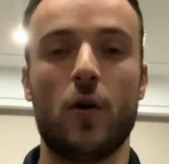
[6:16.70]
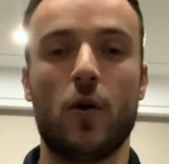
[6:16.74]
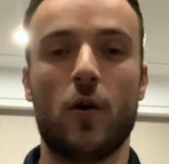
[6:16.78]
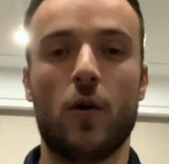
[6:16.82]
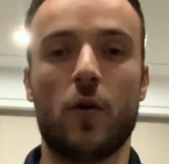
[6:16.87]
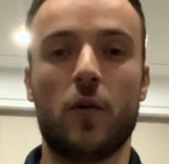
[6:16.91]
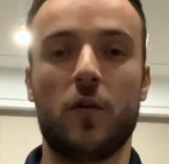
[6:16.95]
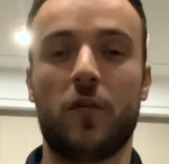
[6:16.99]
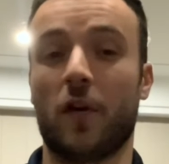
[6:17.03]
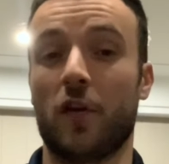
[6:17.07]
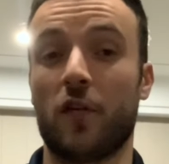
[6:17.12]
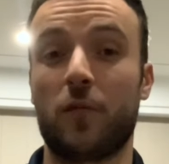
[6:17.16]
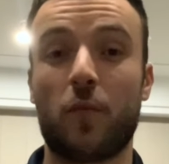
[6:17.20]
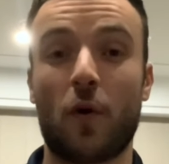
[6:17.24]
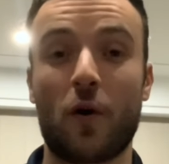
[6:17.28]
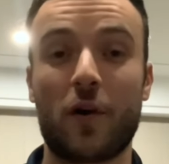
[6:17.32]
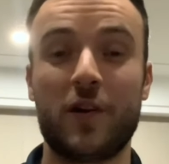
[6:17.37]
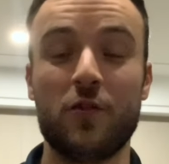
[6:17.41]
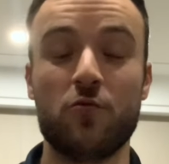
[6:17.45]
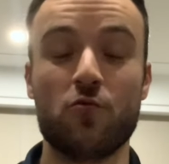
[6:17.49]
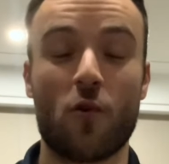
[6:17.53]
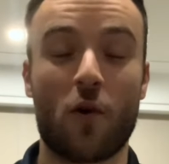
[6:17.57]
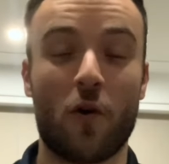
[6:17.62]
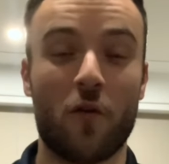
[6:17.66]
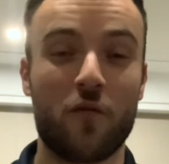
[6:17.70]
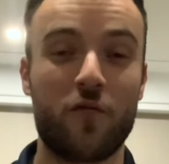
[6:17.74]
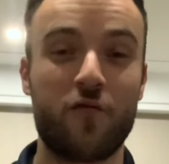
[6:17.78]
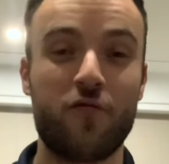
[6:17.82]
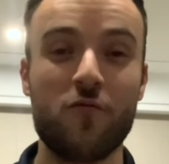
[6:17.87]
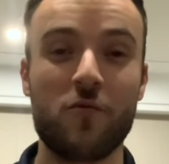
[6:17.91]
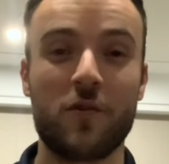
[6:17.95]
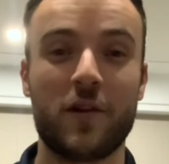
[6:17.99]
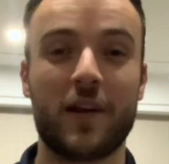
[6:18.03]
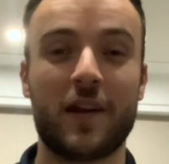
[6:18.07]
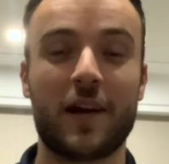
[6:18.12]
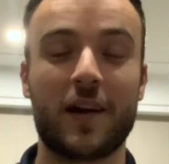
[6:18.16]
c'est un sport qui nous rend fou,
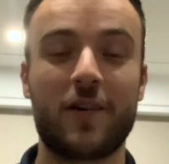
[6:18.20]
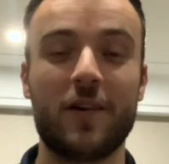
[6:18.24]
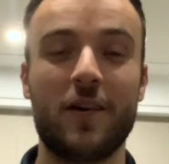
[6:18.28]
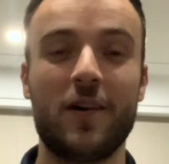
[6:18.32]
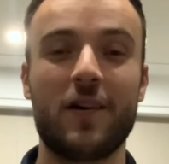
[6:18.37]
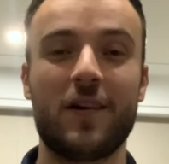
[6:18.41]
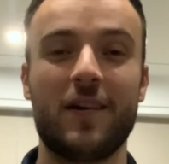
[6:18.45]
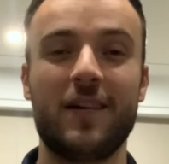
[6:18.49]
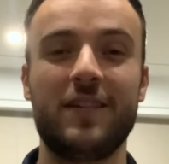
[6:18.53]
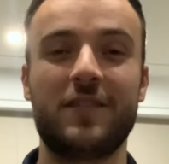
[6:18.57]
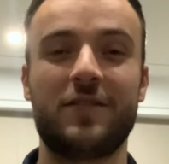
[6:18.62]
on est d'accord. Hein.